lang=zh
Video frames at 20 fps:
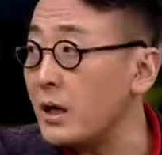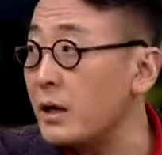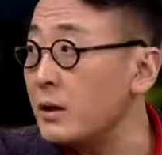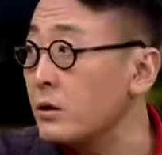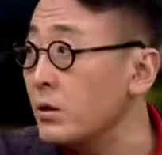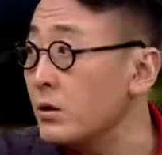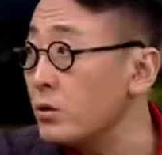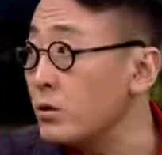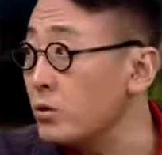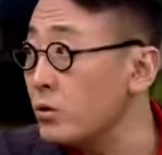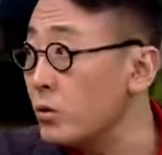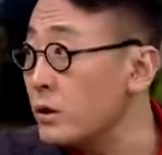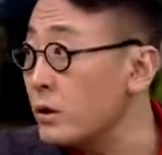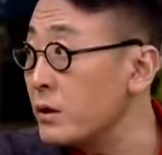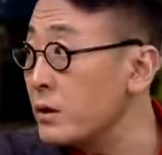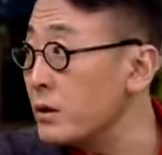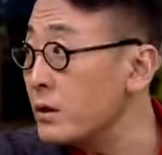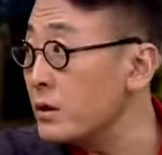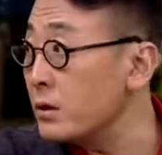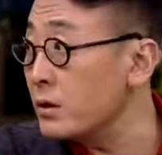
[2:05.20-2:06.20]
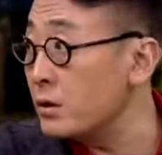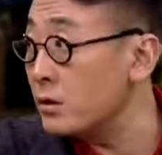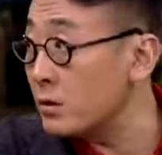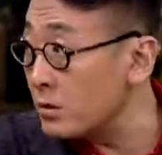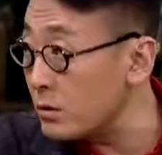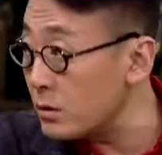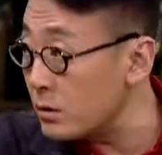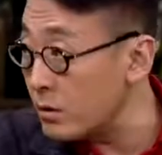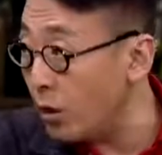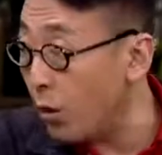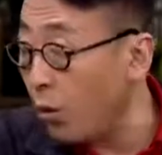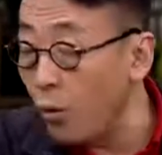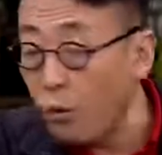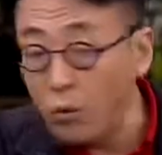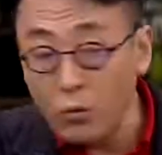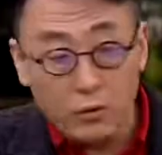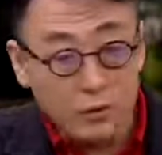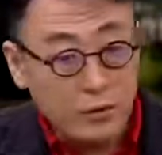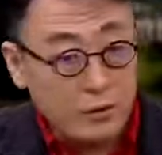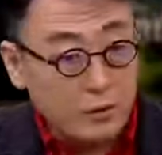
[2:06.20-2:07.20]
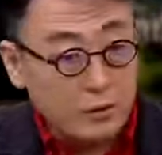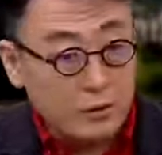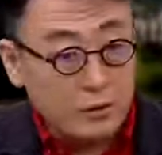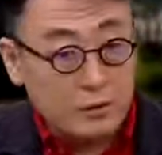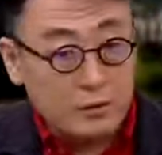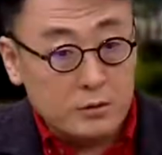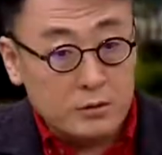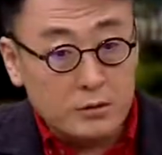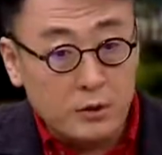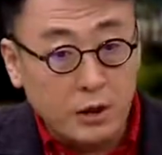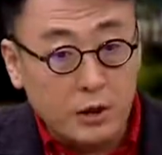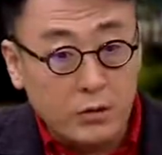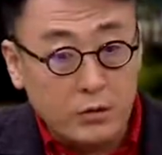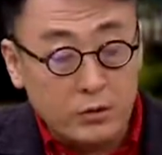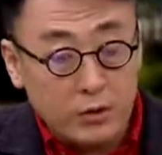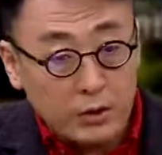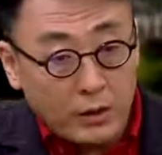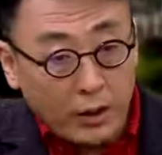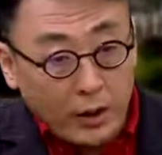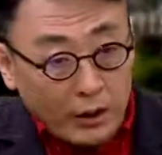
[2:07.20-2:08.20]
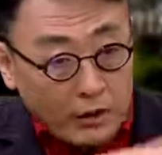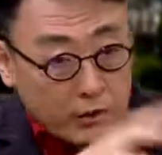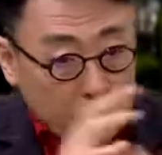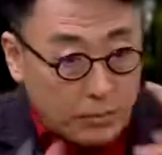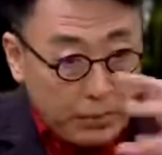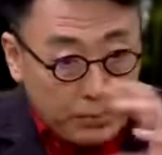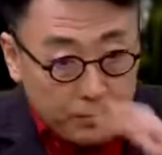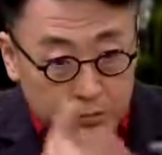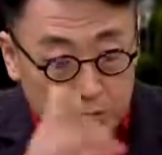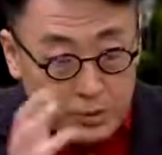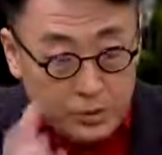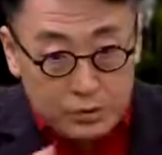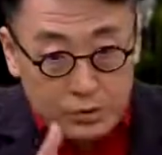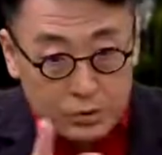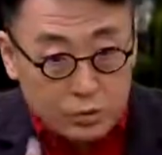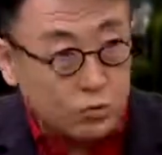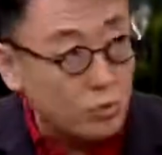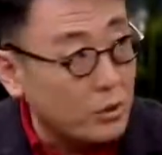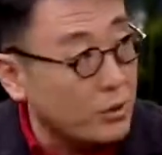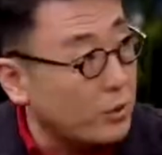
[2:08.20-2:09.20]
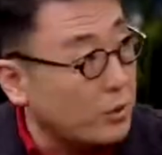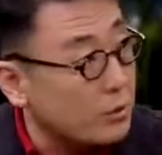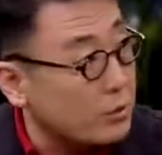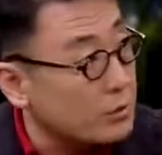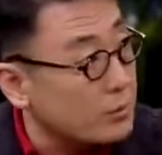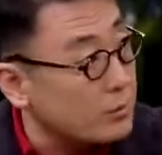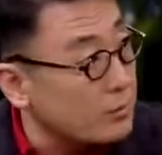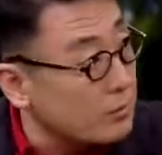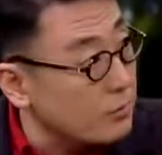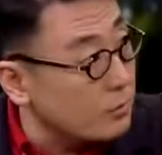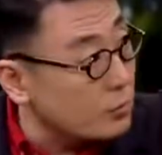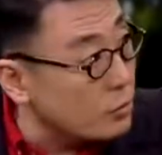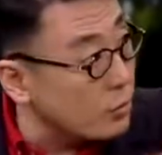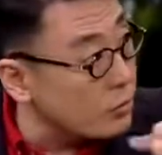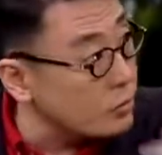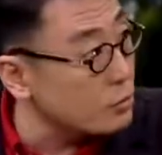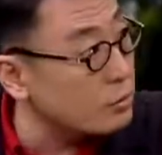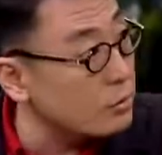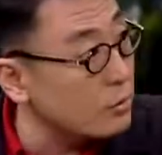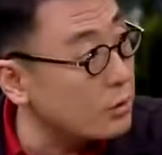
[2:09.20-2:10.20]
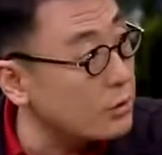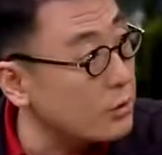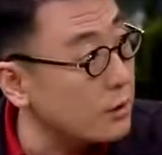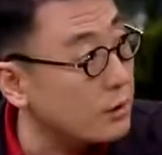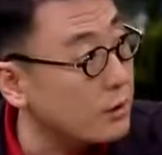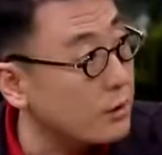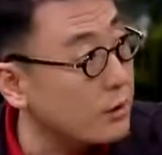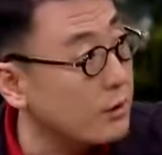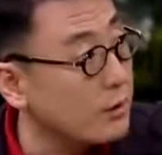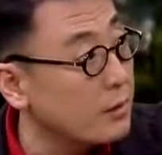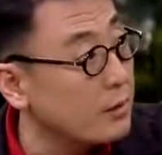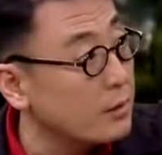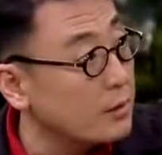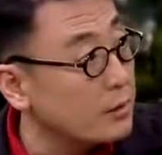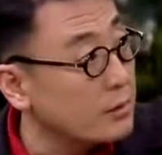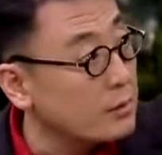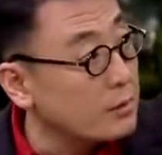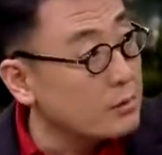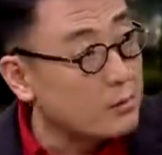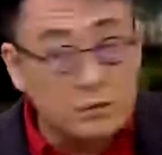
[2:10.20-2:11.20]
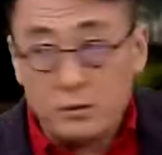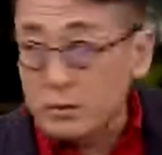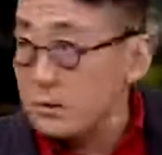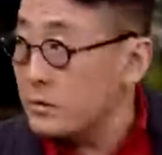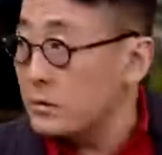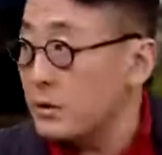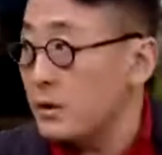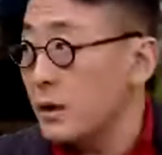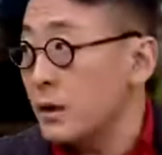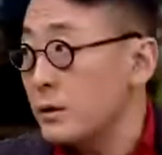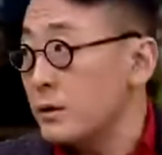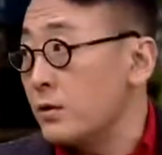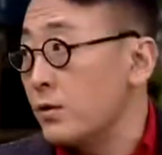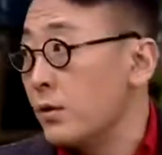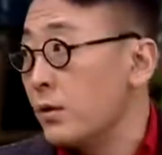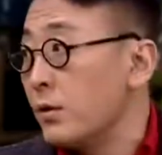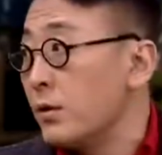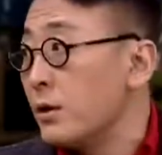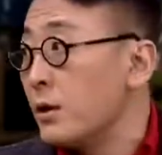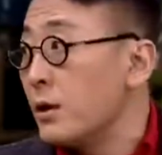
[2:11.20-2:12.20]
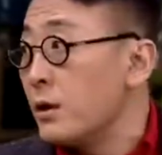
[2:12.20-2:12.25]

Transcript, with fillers: 菜刀剁下他的头，然后呢，拿个什么呃塑料什么装一塑料袋里，扔垃圾桶，扔垃圾桶